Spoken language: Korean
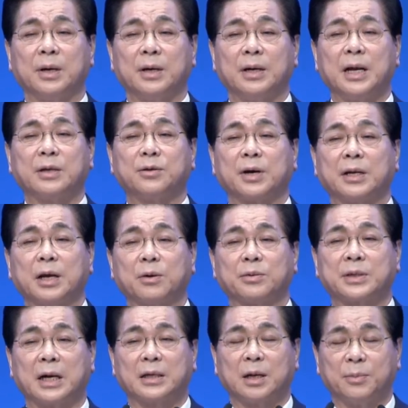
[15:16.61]
내 뜻과 내고
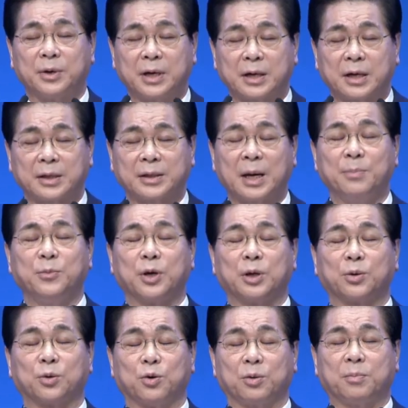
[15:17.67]
살다 보니까 탐욕이
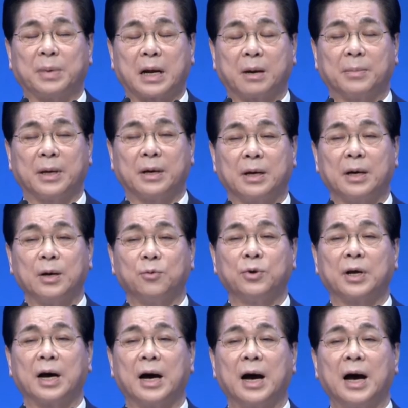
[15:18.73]
들어오는 바람에
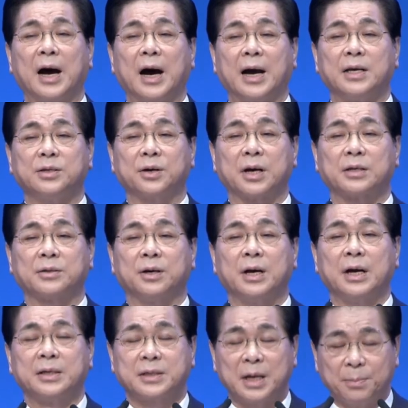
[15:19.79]
우리가 아이성에서
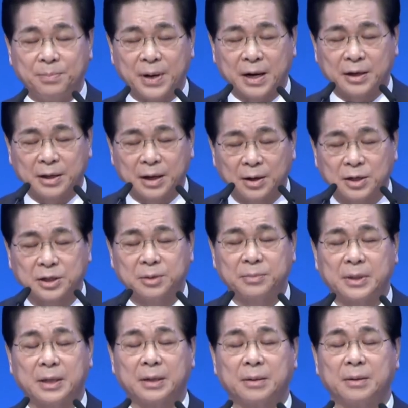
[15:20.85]
참패하게 된
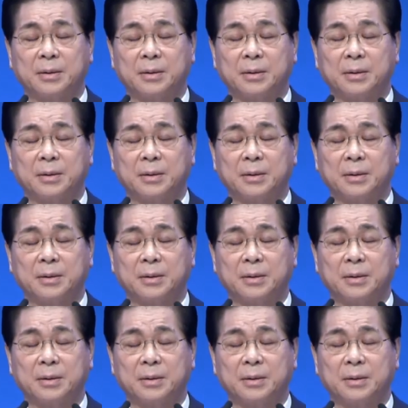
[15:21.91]
것입니다.